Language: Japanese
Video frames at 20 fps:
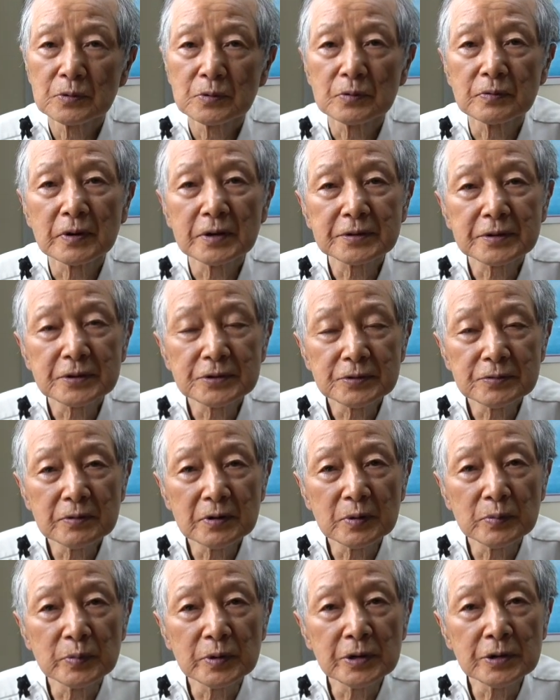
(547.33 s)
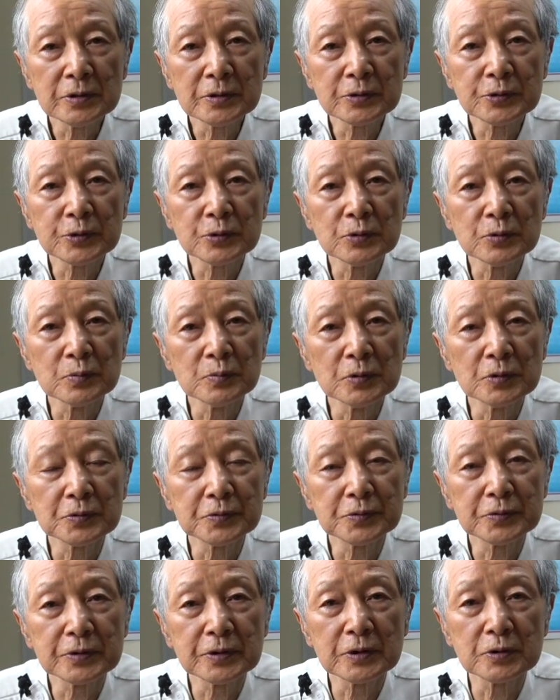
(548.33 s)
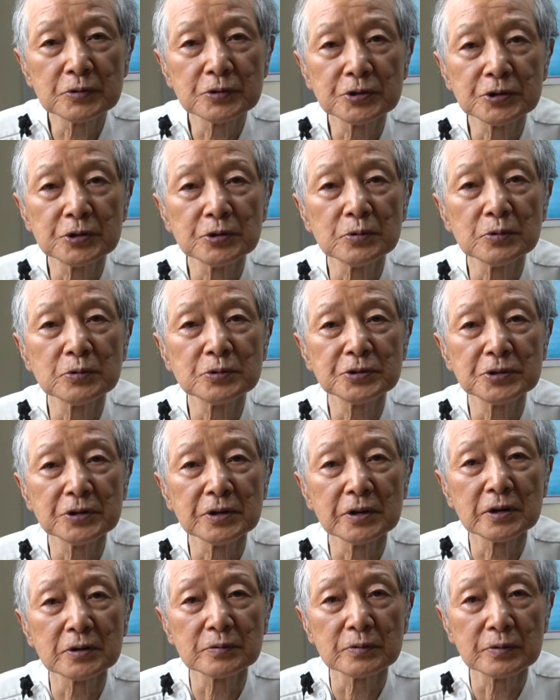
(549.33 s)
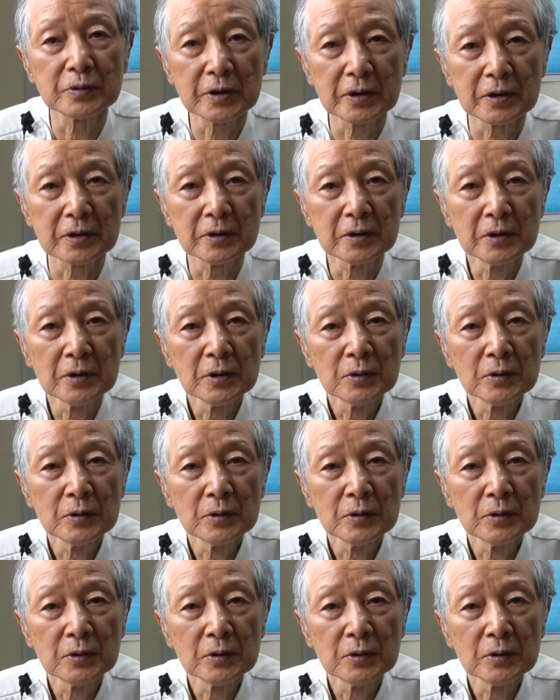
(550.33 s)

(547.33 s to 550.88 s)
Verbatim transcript: 私は免許を持っている治療師なので、